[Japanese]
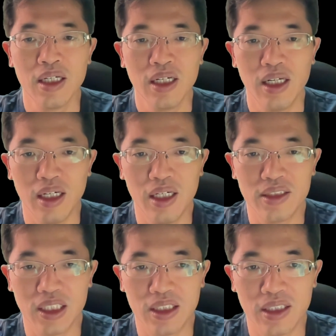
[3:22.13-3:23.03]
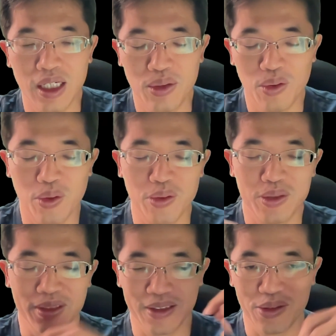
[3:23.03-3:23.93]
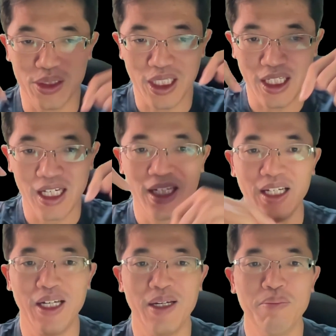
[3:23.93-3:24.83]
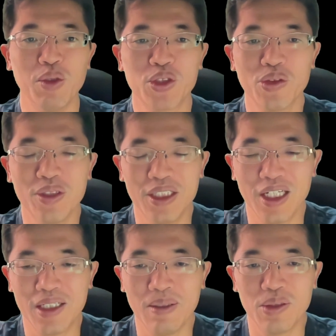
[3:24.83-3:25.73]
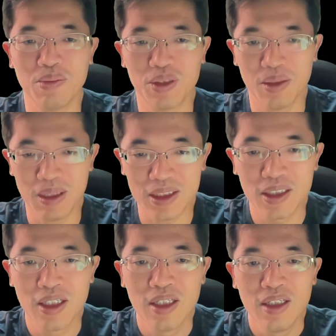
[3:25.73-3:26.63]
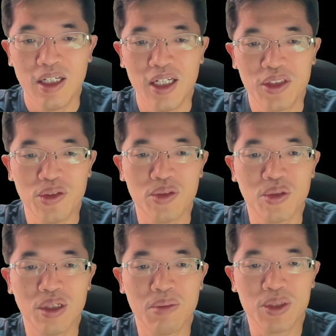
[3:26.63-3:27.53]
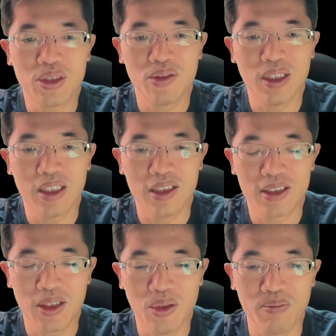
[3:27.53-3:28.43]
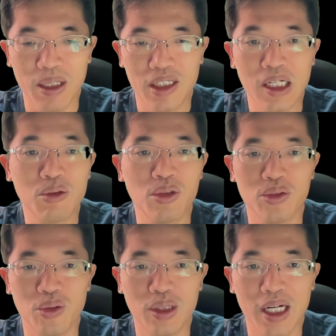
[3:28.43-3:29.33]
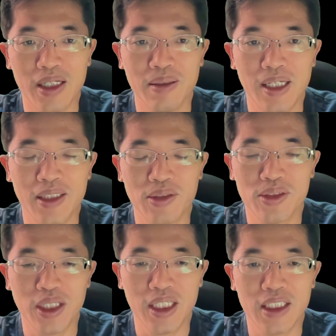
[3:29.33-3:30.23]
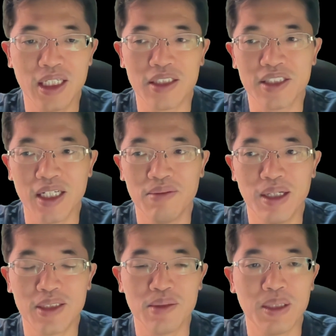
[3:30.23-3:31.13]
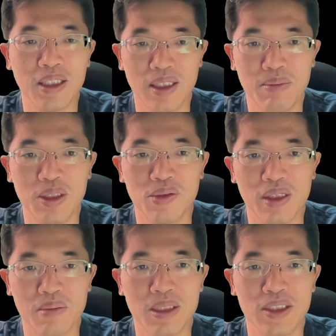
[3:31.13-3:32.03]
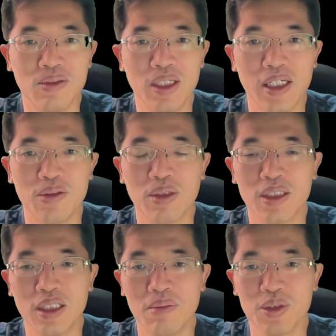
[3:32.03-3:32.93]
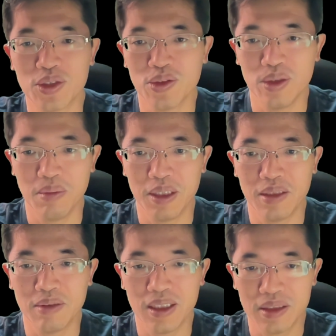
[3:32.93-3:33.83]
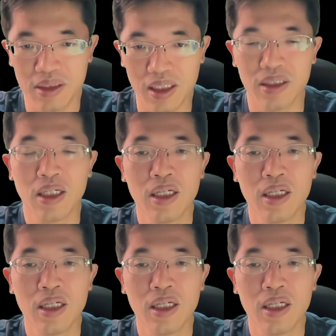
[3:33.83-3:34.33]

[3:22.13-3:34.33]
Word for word: えー、ちゃあの、こちらね、えー、申し込んでいただければと思っています。えー、今日の動画はもちろんなんですけど、えー、過去の動画、えそして1ヶ月間は全てね、見ることができますので、よかったら申し込んでみてください。